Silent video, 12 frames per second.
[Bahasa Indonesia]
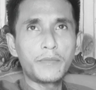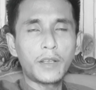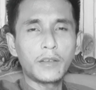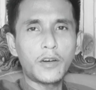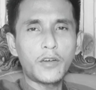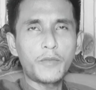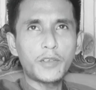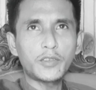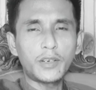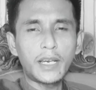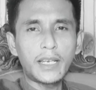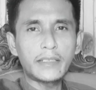Allahumma
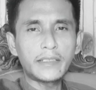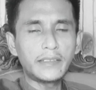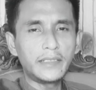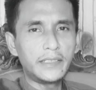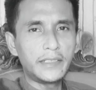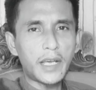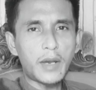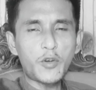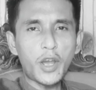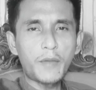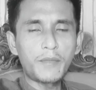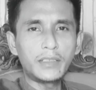sholli ala sayyidina
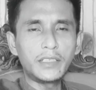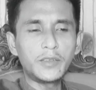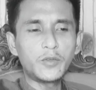Muhammadin